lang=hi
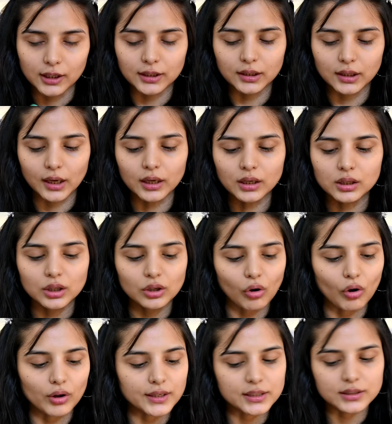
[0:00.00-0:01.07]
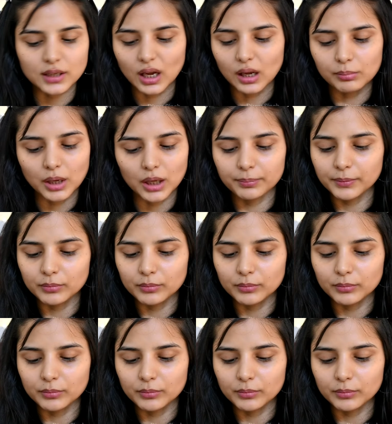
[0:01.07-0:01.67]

ही है और इसका पी